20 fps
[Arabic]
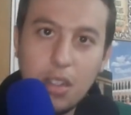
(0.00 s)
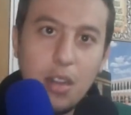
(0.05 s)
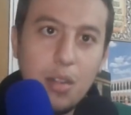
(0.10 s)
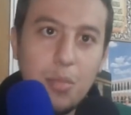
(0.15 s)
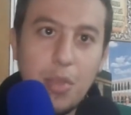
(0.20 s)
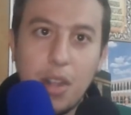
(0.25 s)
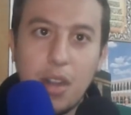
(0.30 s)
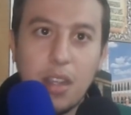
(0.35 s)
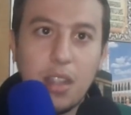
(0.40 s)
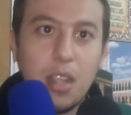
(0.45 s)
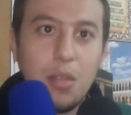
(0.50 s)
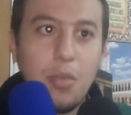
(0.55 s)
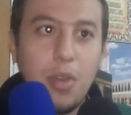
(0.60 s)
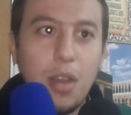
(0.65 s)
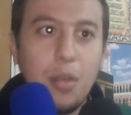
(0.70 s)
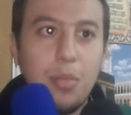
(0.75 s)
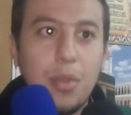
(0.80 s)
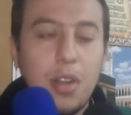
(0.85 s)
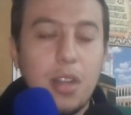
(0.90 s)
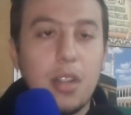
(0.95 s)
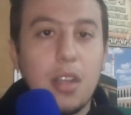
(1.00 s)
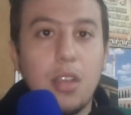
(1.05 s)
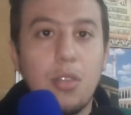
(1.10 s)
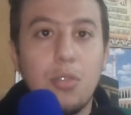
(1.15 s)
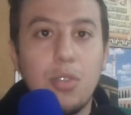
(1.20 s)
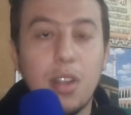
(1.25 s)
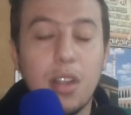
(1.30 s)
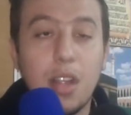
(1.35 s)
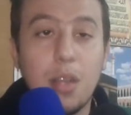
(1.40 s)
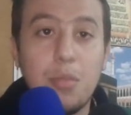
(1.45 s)
المهنه كما قبل كان
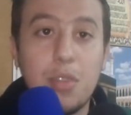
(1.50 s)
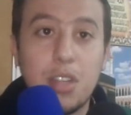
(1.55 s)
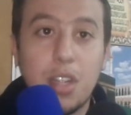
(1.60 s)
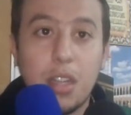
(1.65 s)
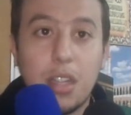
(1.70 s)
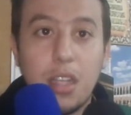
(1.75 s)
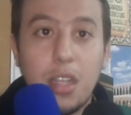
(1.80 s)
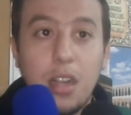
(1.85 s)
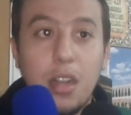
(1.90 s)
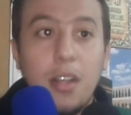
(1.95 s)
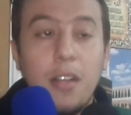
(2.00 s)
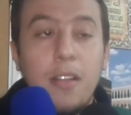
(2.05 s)
هناك مشاكل